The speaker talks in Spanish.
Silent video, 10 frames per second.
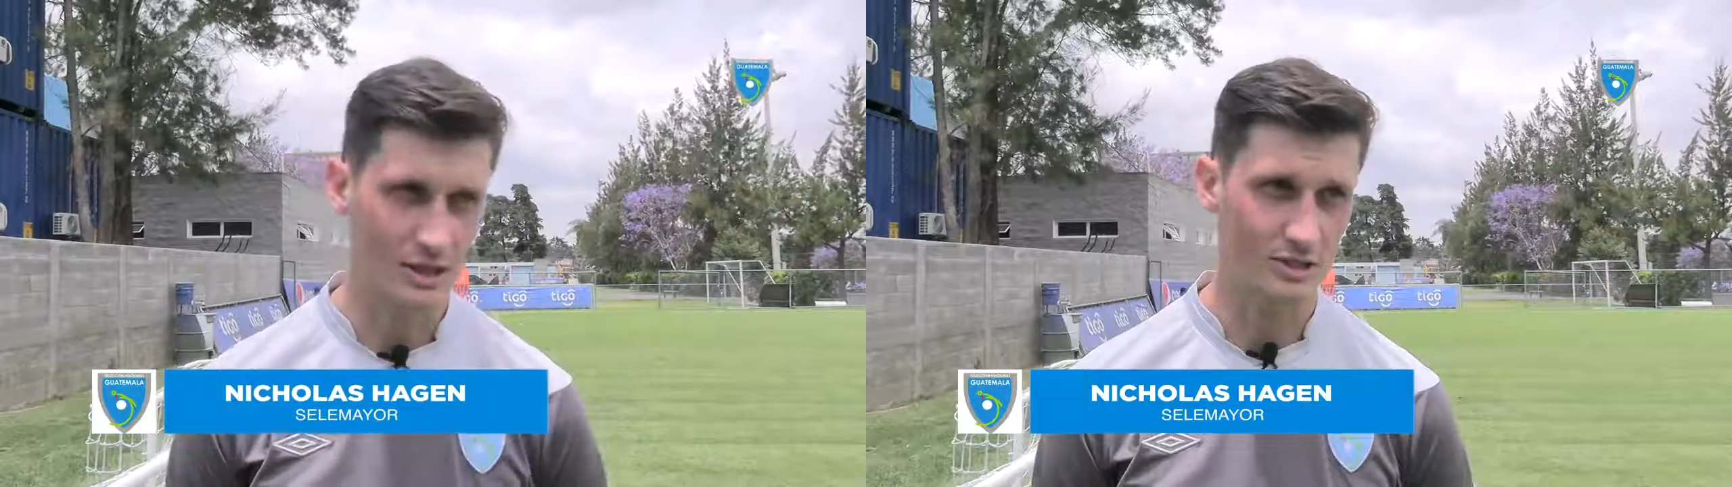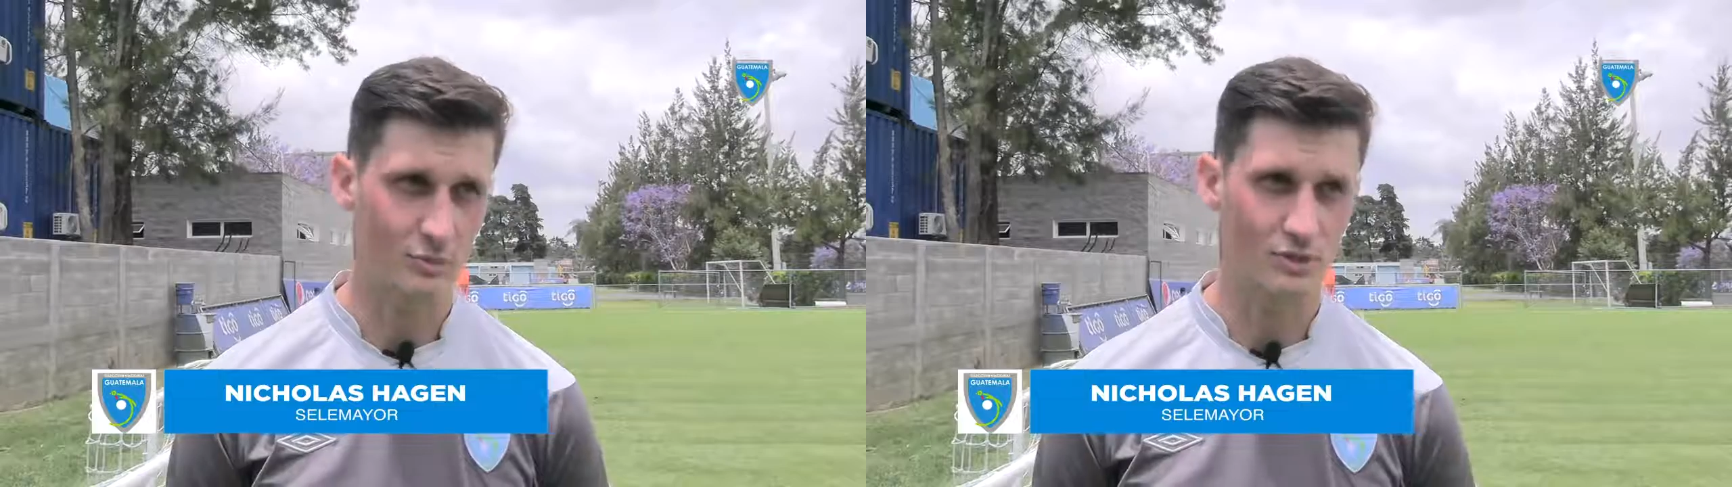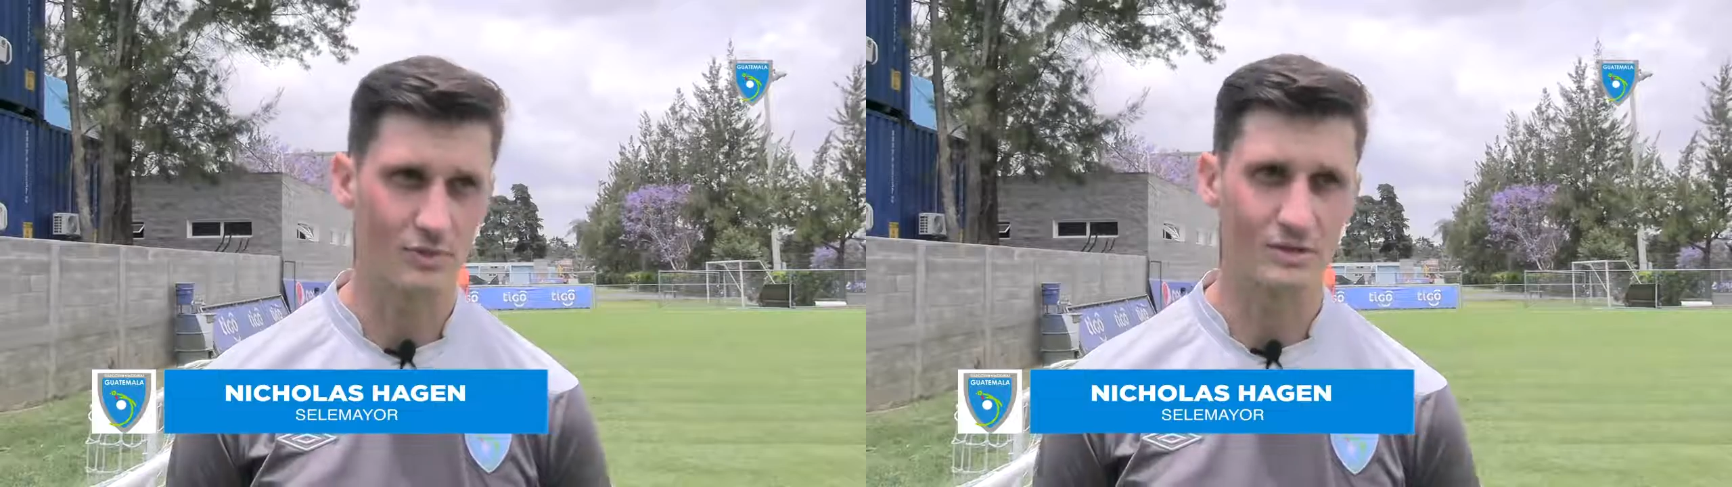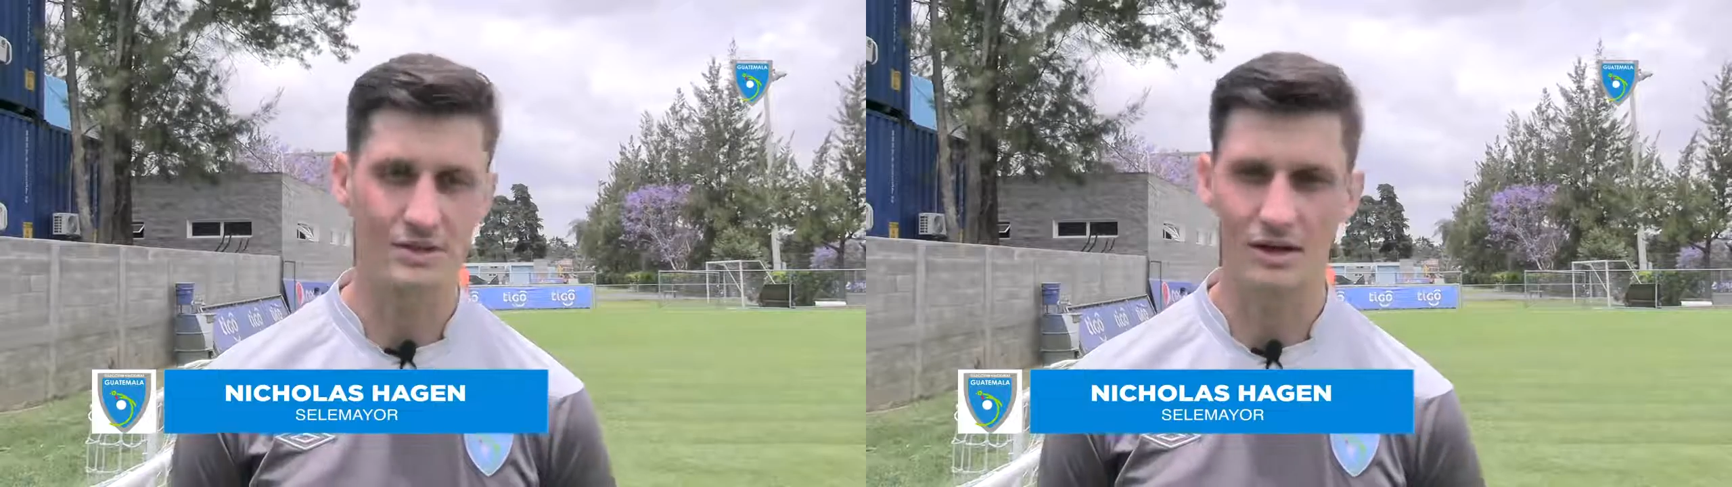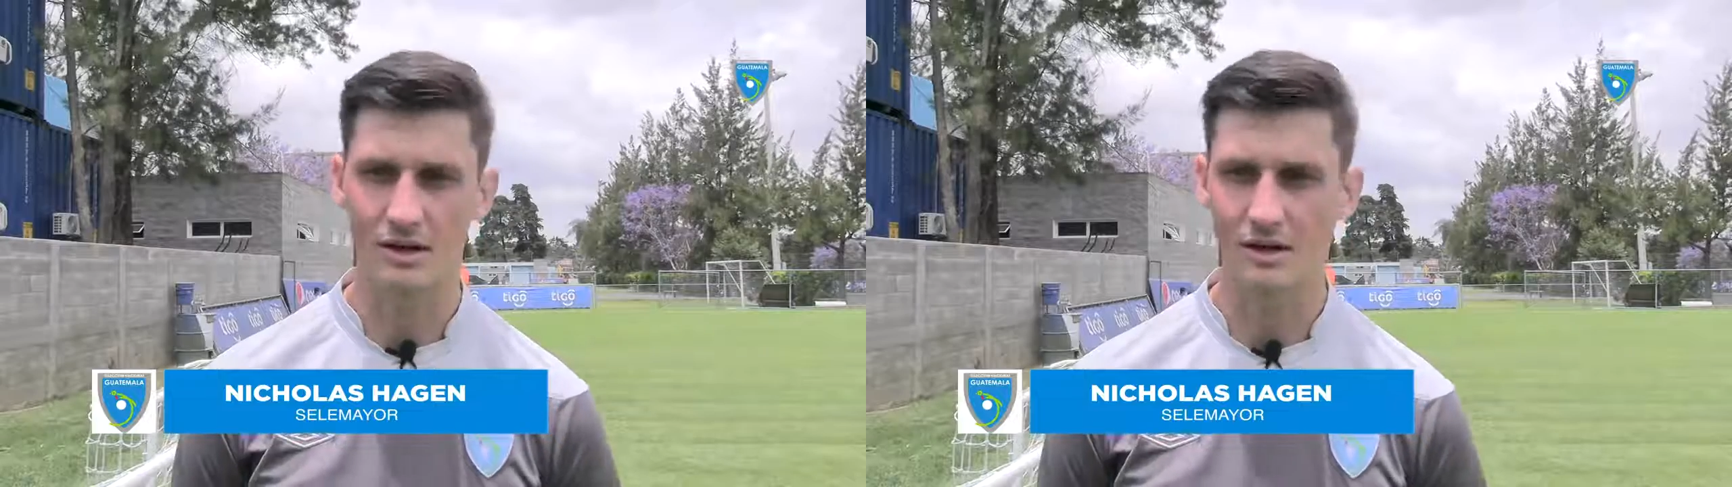gracias por siempre
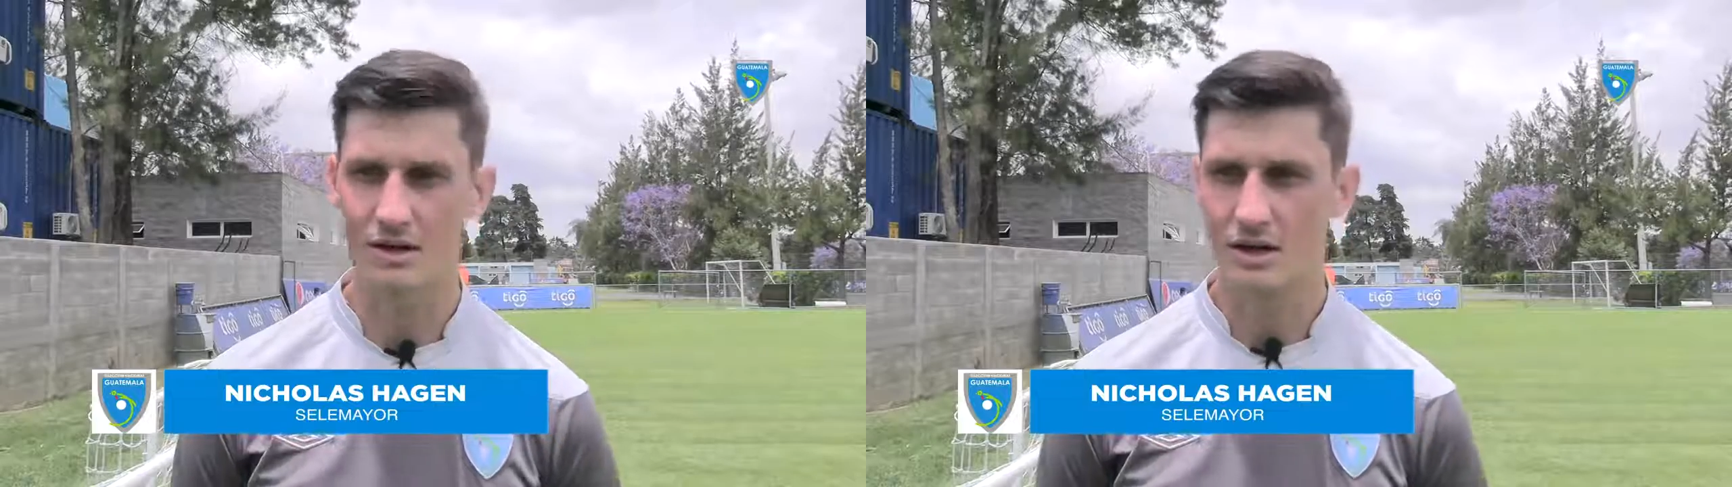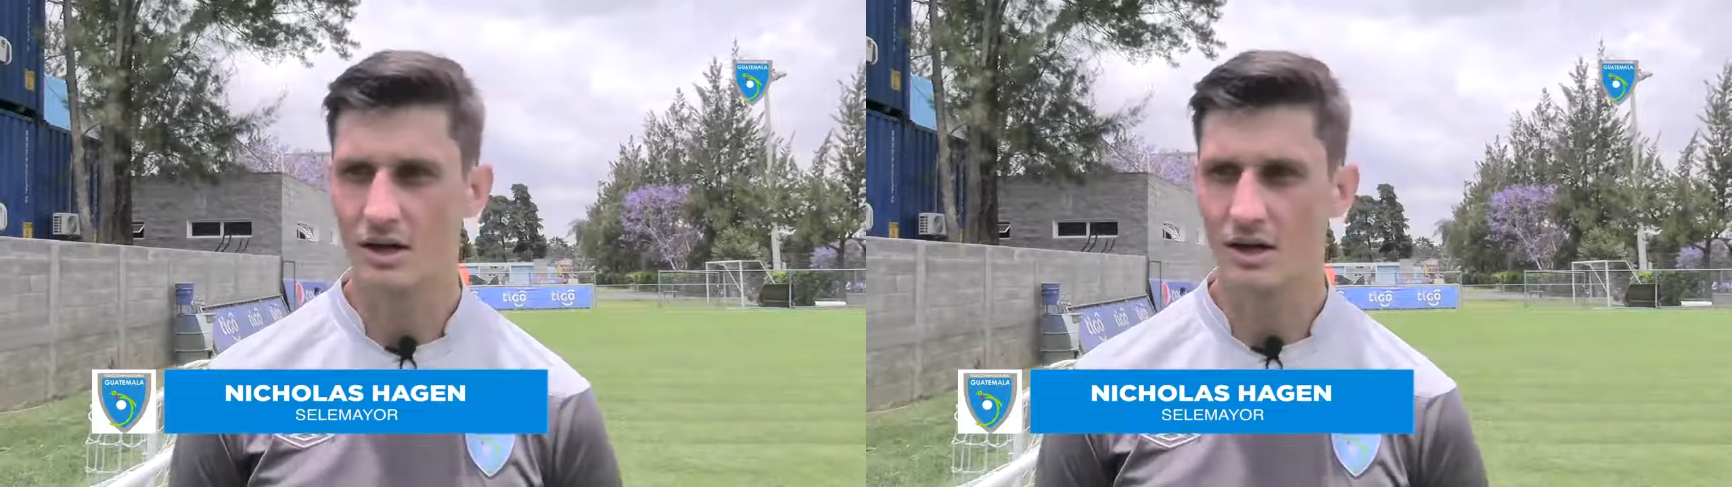estar